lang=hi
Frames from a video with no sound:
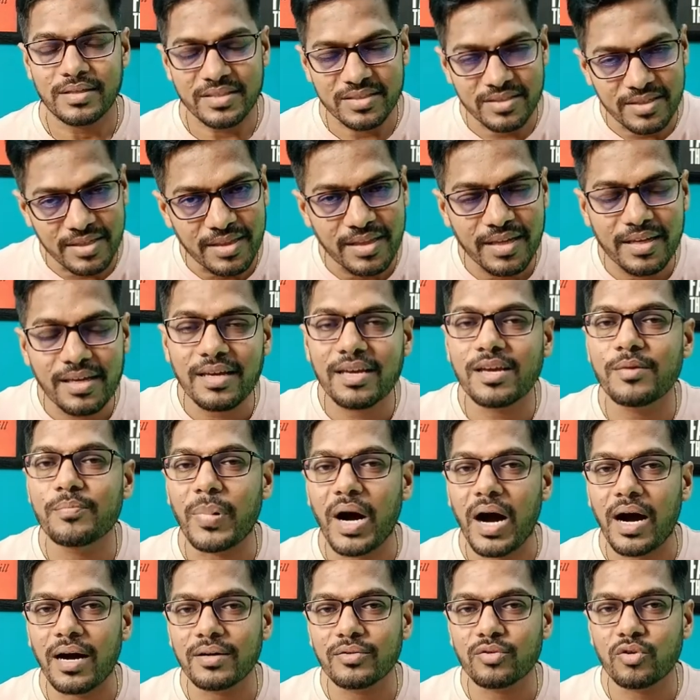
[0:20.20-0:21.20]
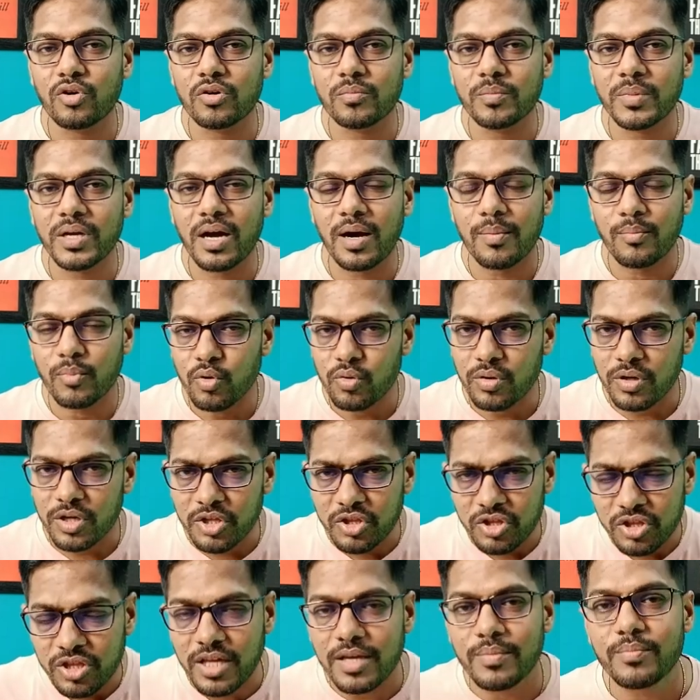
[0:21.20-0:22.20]
इस जिंदगी की भाग दौड़ में हम लोग
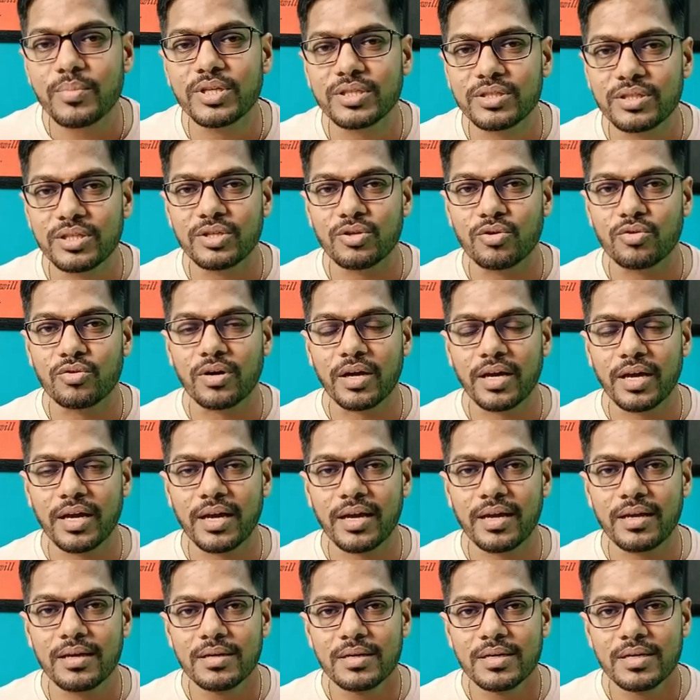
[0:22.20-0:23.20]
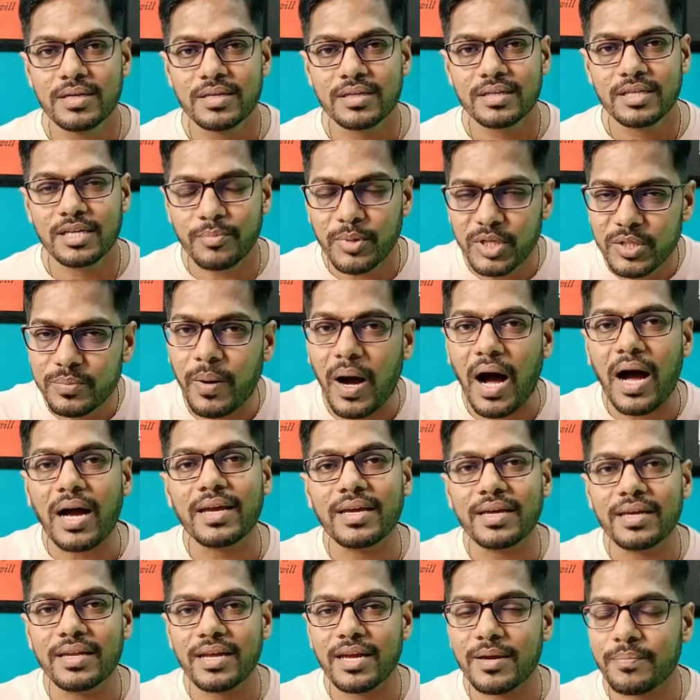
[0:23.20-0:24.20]
इतने बिजी हो गए हैं कि बस
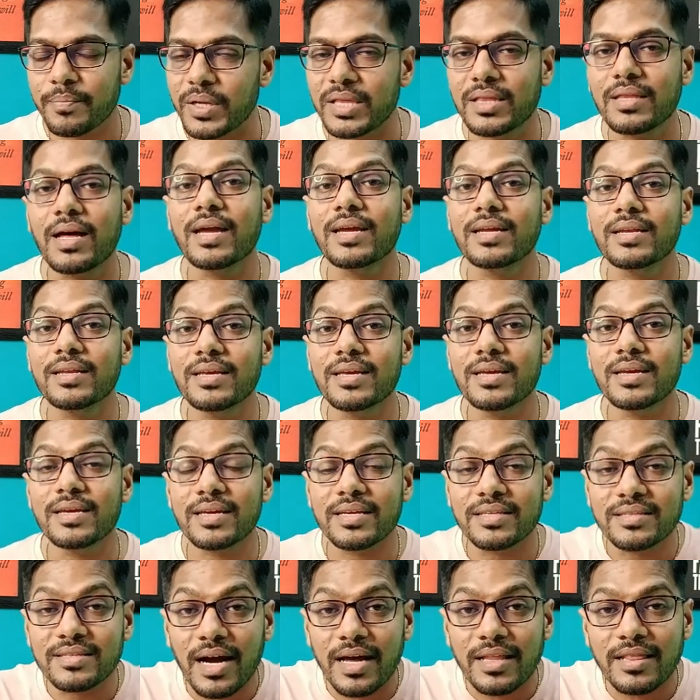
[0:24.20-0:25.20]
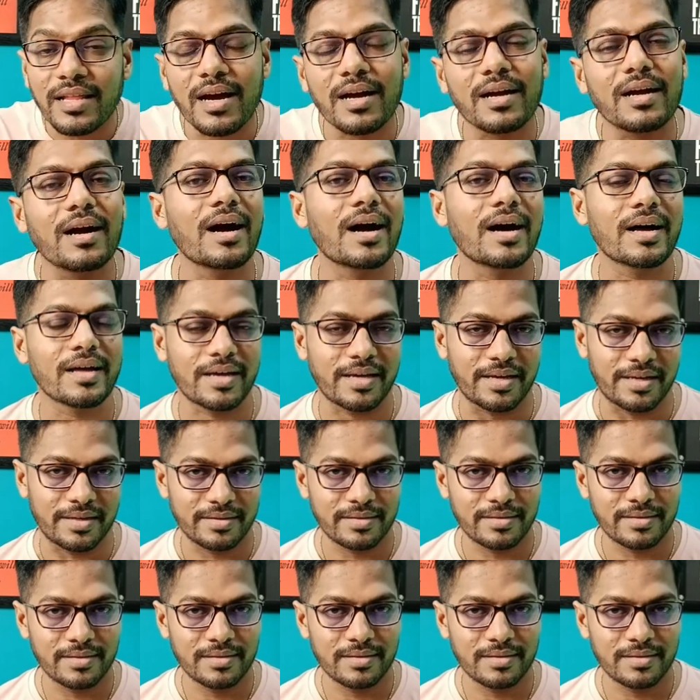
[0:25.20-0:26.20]
भाग ही रहे पता ही नहीं है कि जाना कहा है
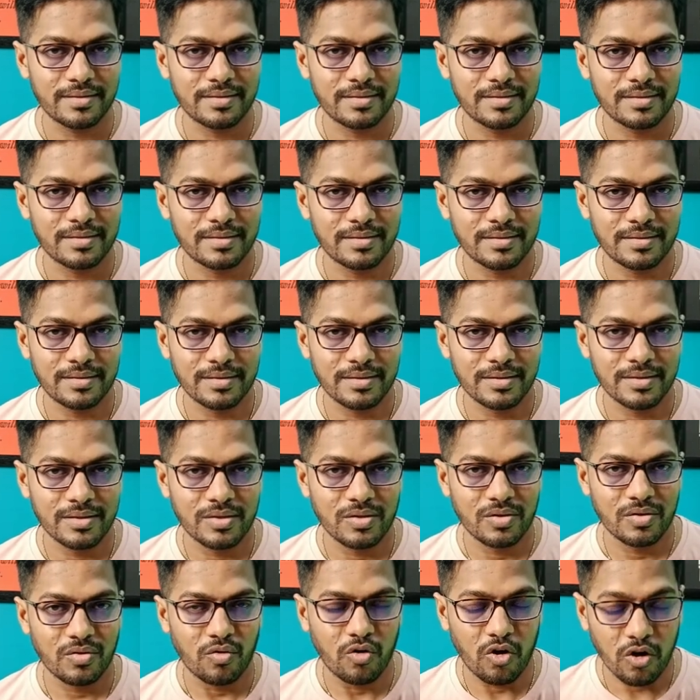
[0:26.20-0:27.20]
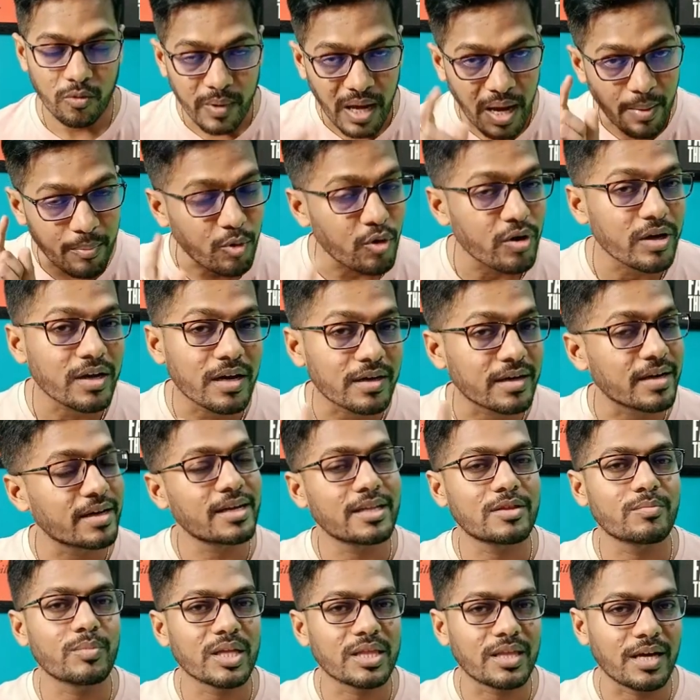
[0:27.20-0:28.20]
और मैं आपको एक
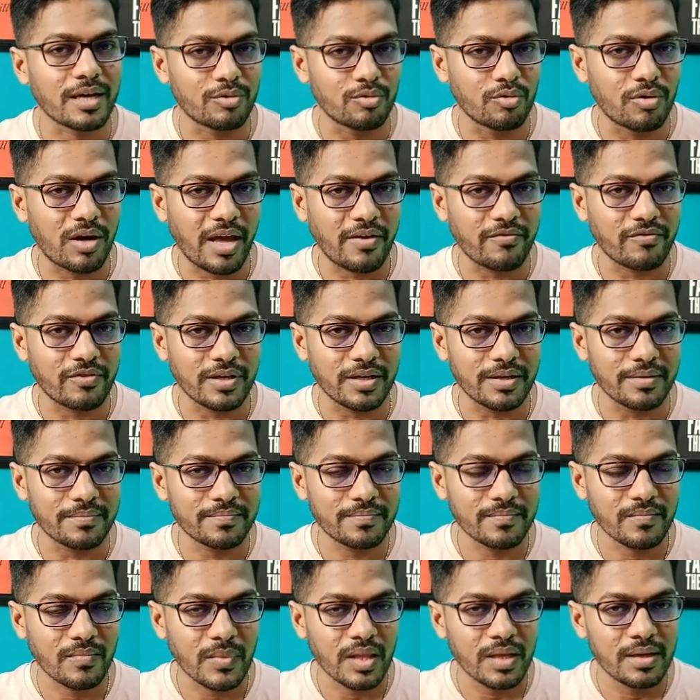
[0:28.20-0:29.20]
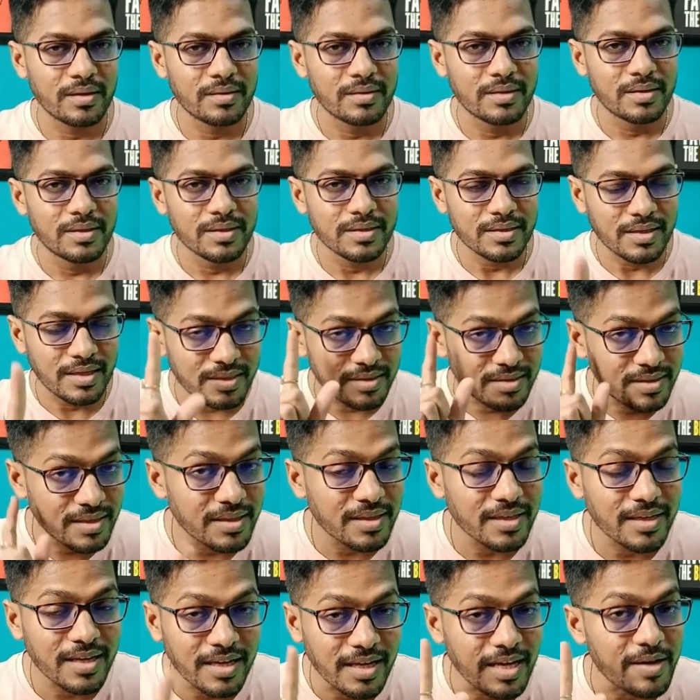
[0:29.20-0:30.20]
हकीकत बता दूं लाइफ की कि
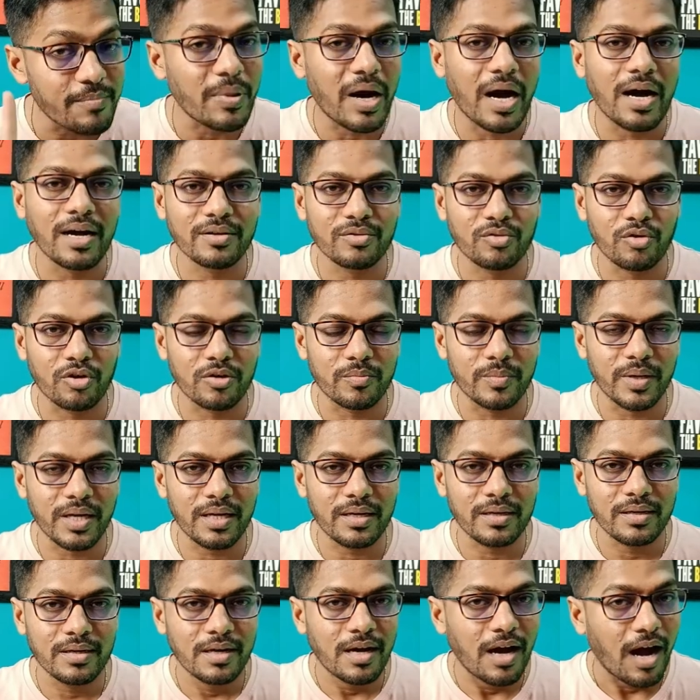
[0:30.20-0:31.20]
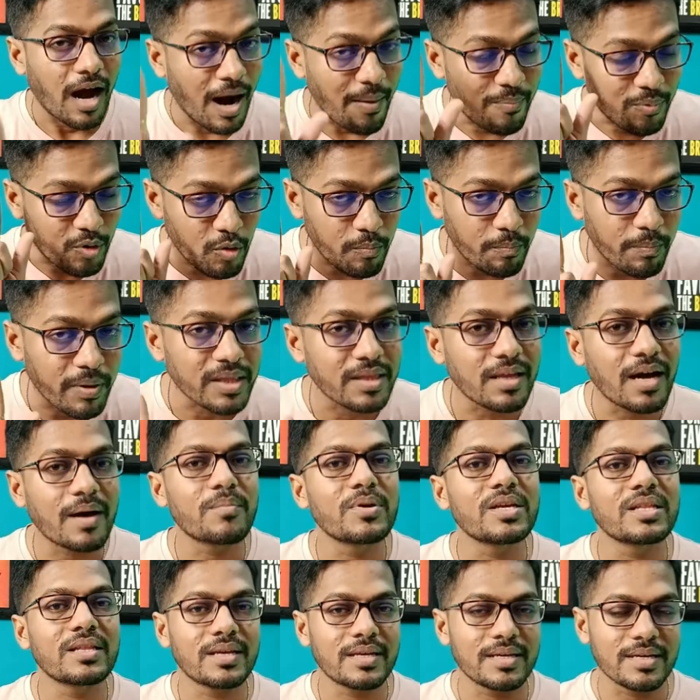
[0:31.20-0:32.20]
जिंदगी की भाग दौड़ में आपको पता
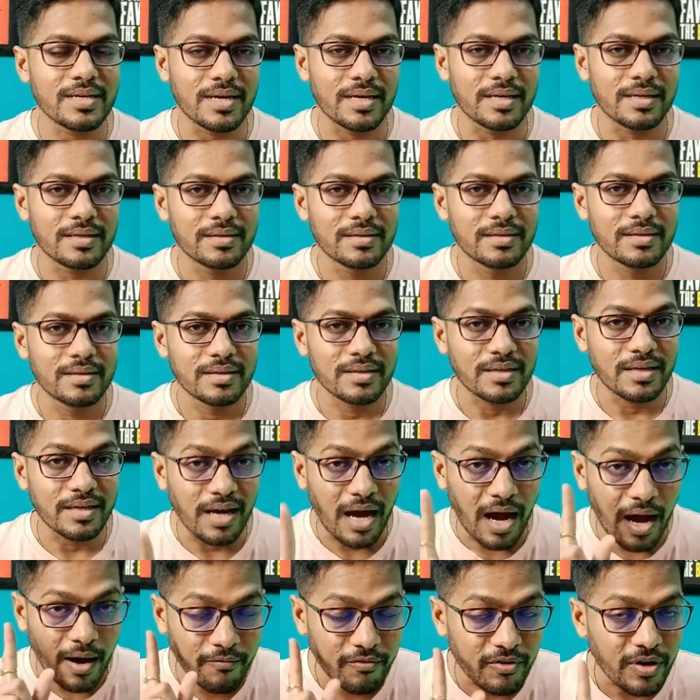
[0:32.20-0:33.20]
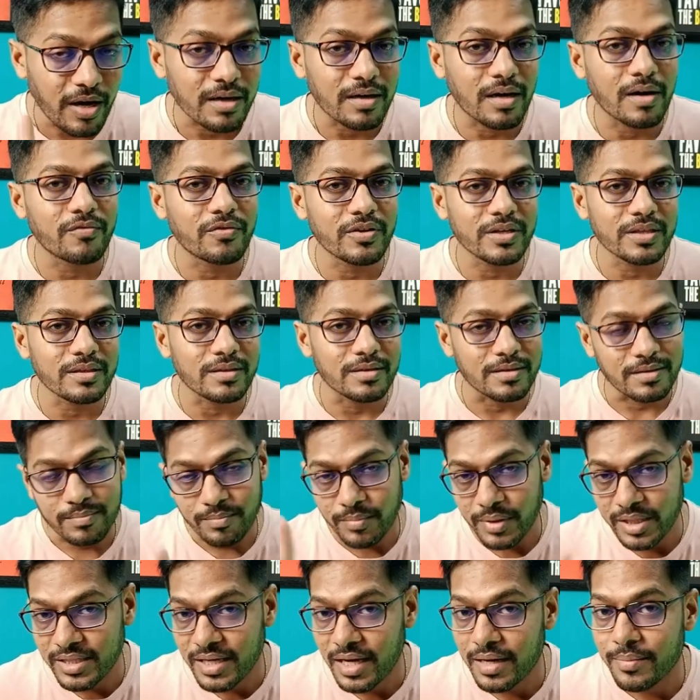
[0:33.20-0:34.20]
भी नहीं है कि आपका कफन
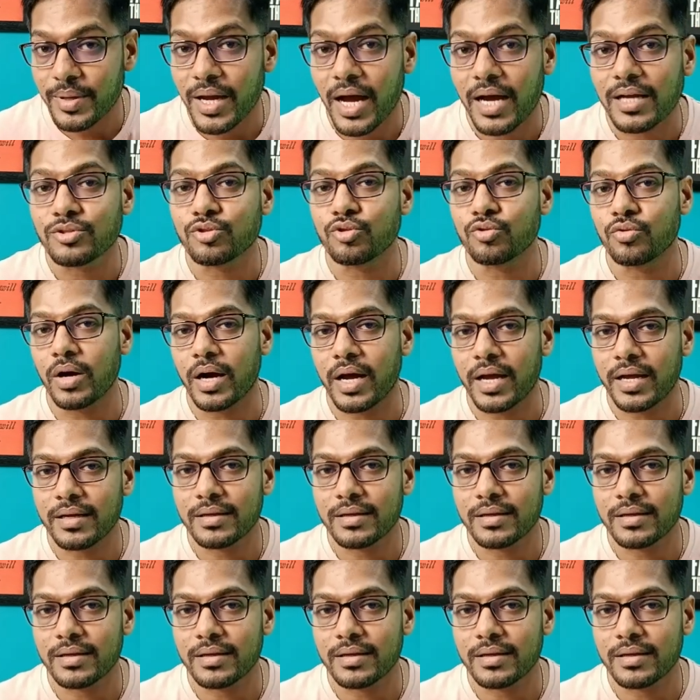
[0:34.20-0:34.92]
बाजार में आ चुका